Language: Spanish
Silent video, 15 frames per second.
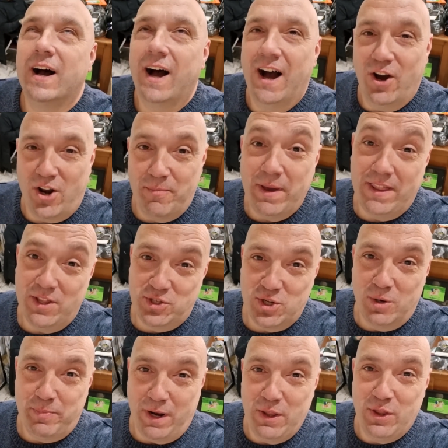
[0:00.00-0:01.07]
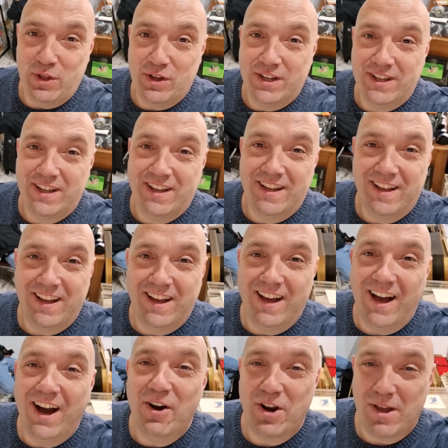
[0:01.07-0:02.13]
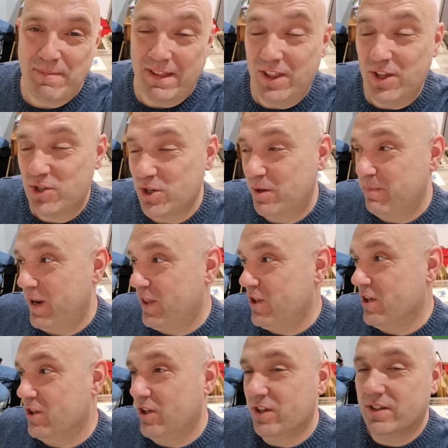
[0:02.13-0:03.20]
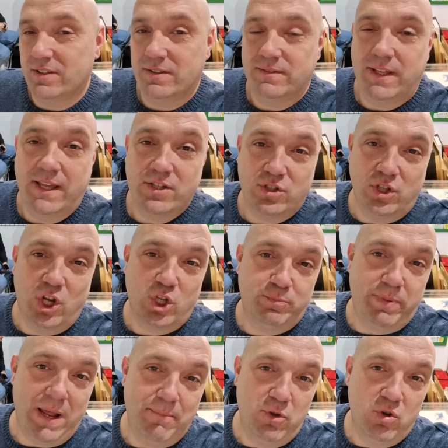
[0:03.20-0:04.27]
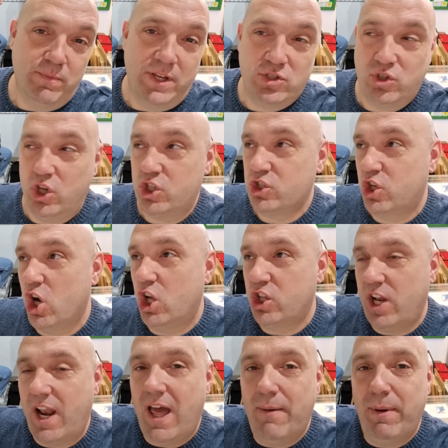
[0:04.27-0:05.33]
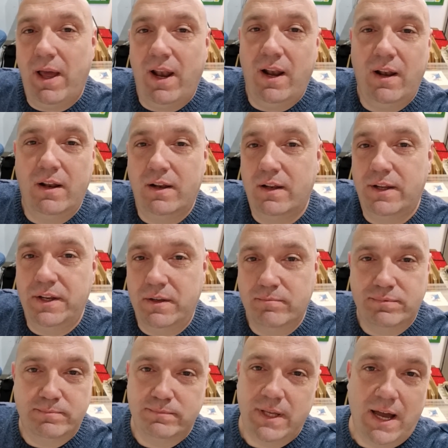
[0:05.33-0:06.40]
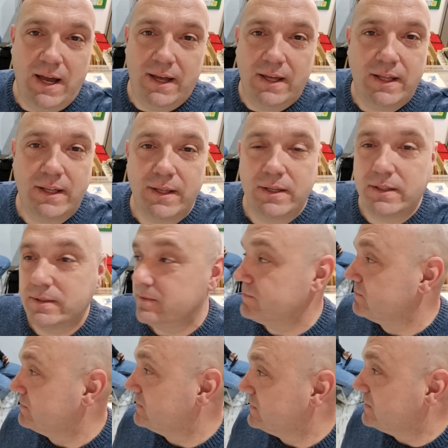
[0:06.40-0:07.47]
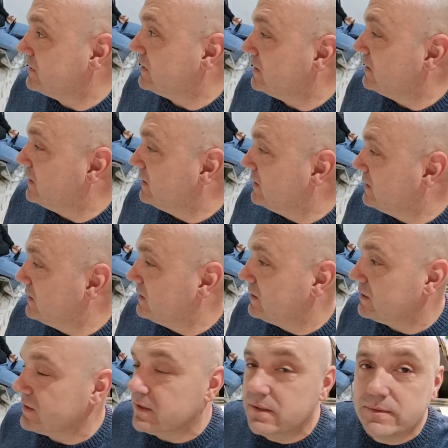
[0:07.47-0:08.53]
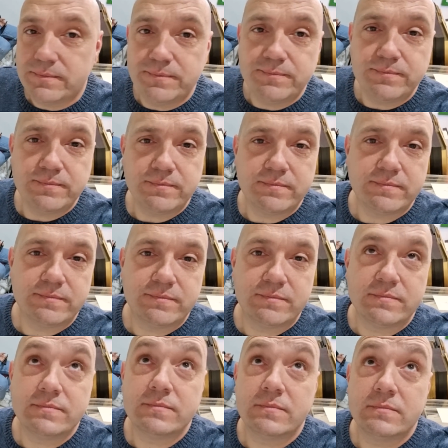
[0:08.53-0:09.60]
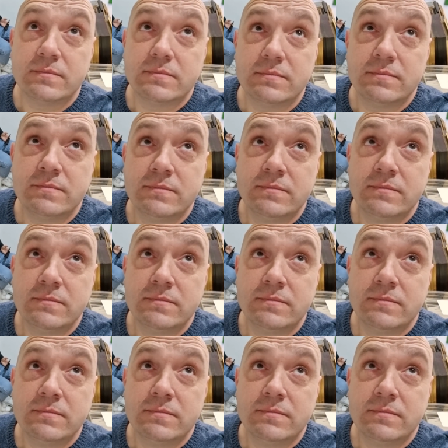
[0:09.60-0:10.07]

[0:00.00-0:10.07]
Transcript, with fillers: Ahora me ha dicho el precio. Ahora me ha dicho el precio. Esto no es premium, esto es God Level. Eh, ya. Espérate, que no te he traído más caras, que tengo más caras aún.